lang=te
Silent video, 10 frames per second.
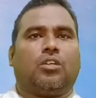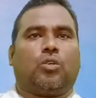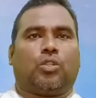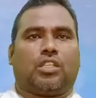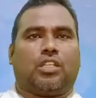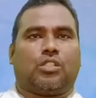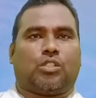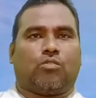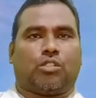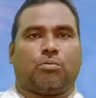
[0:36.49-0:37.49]
నూతన
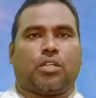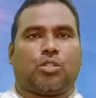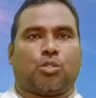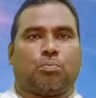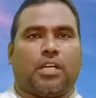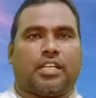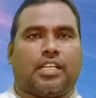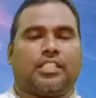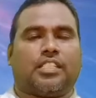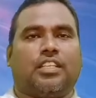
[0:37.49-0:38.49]
సంవత్సరం యొక్క
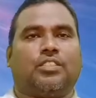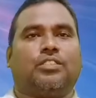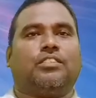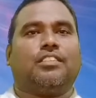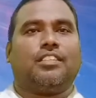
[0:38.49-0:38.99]
శుభాకాంక్షలను